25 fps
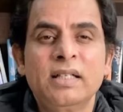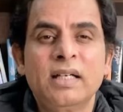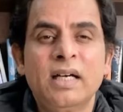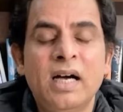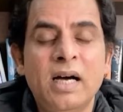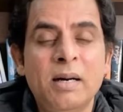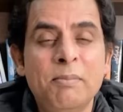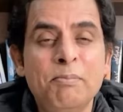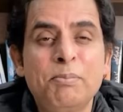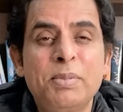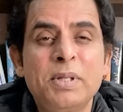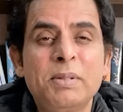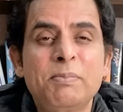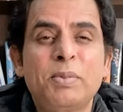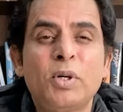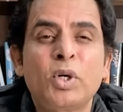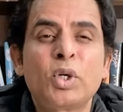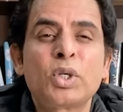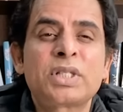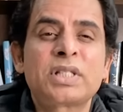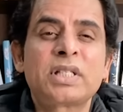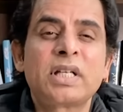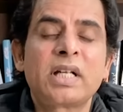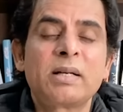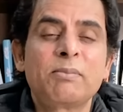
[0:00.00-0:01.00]
हम भी
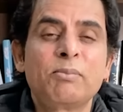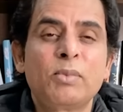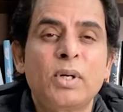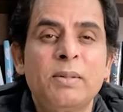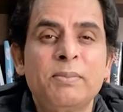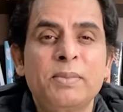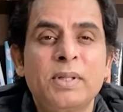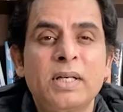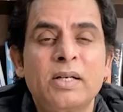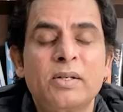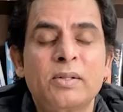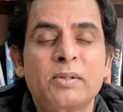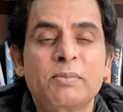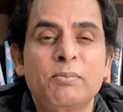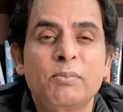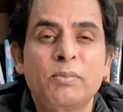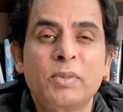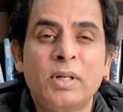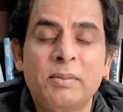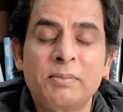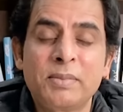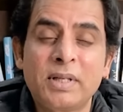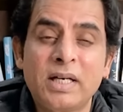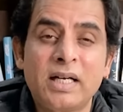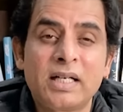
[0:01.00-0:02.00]
बहुत सारे मामला
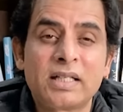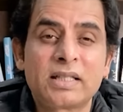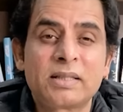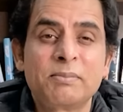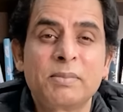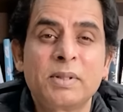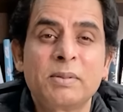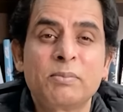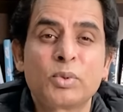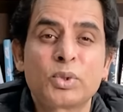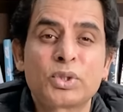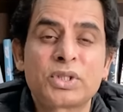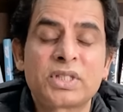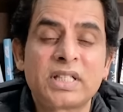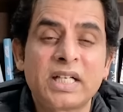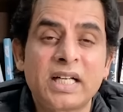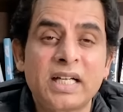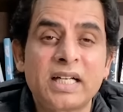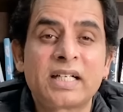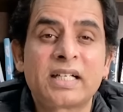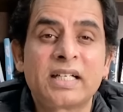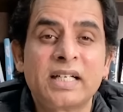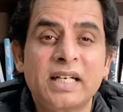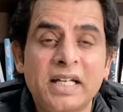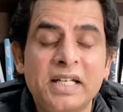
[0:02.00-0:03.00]
मामलात में
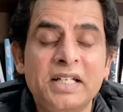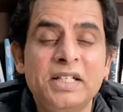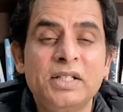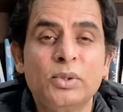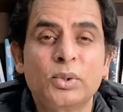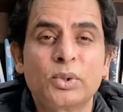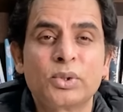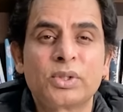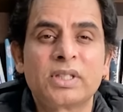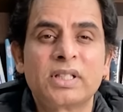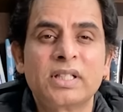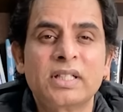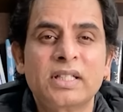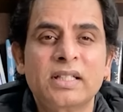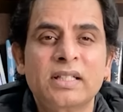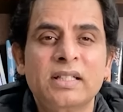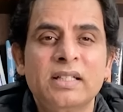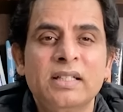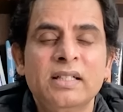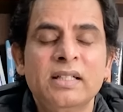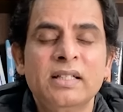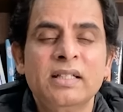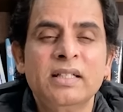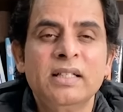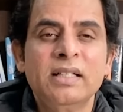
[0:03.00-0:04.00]
मुस्तक नहीं होते
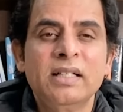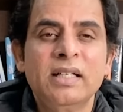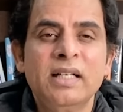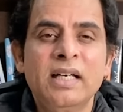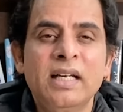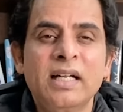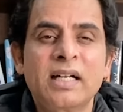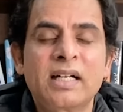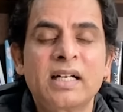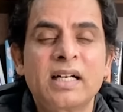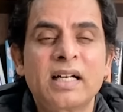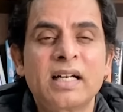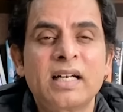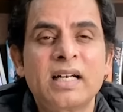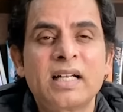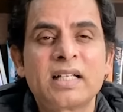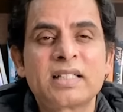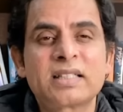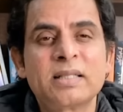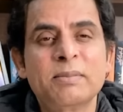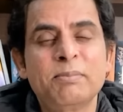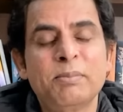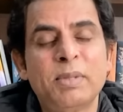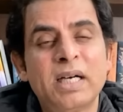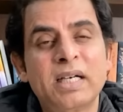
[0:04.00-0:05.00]
लेकिन अल्लाह
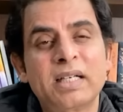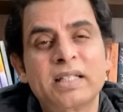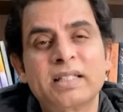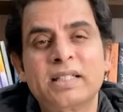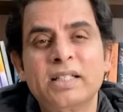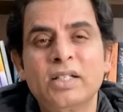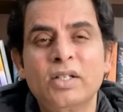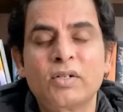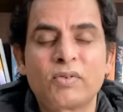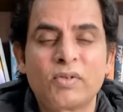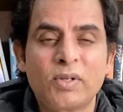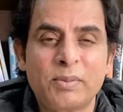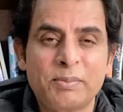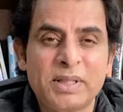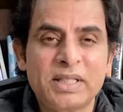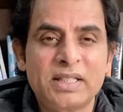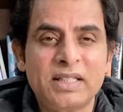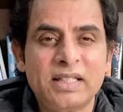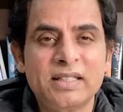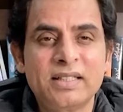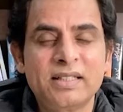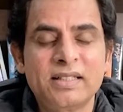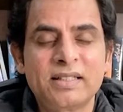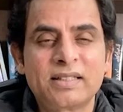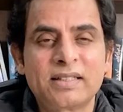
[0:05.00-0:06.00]
से मांगते हैं और वो हमें
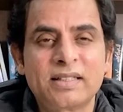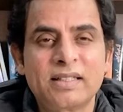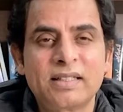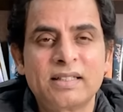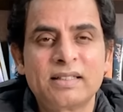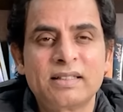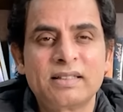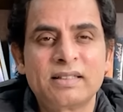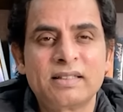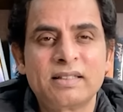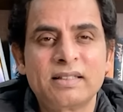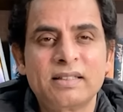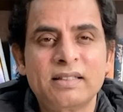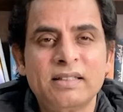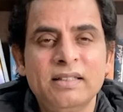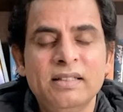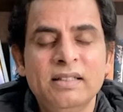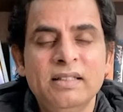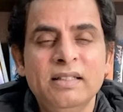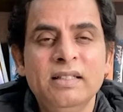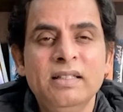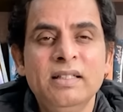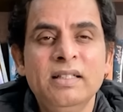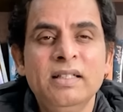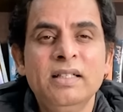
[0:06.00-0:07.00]
दे देता है
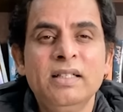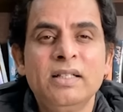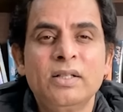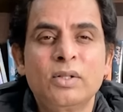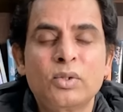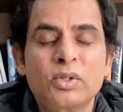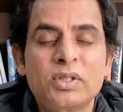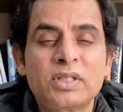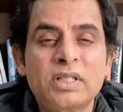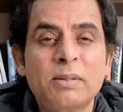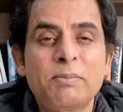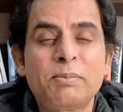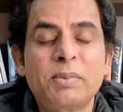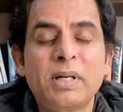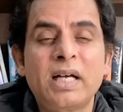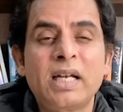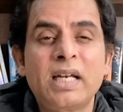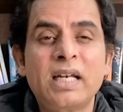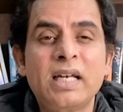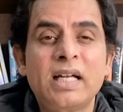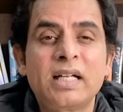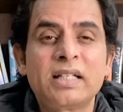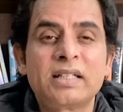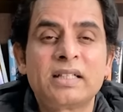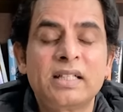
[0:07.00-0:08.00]
तो जब
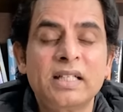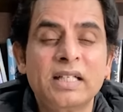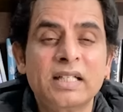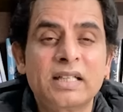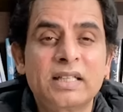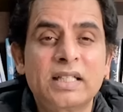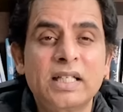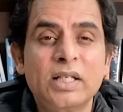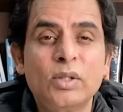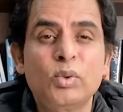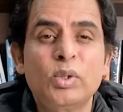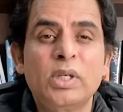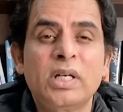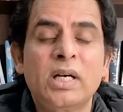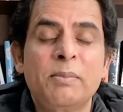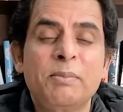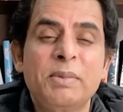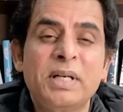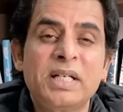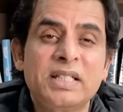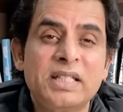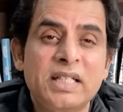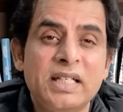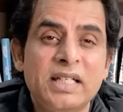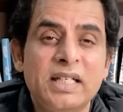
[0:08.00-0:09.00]
अल्लाह देते हुए हमें
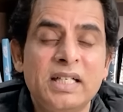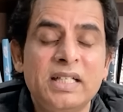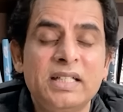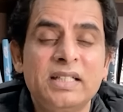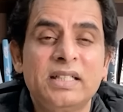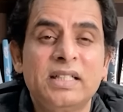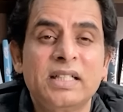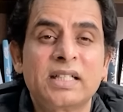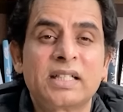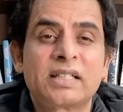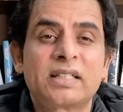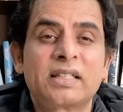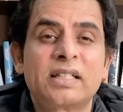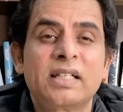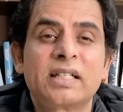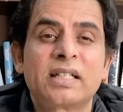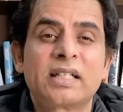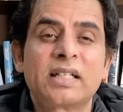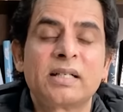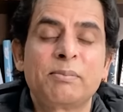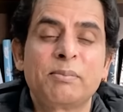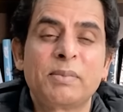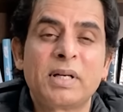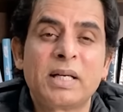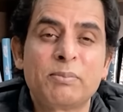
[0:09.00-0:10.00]
ये नहीं देखता
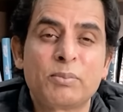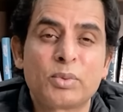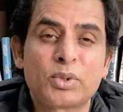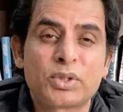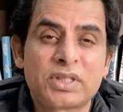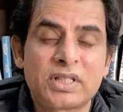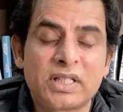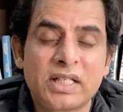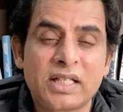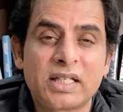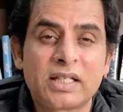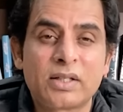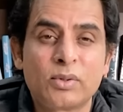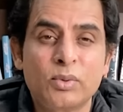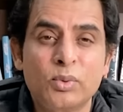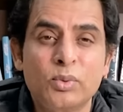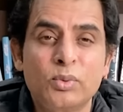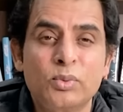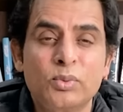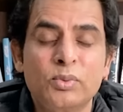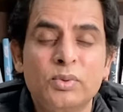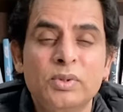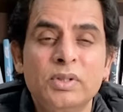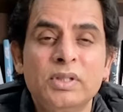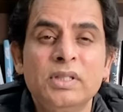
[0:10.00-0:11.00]
कि मैं मुस्तक हूँ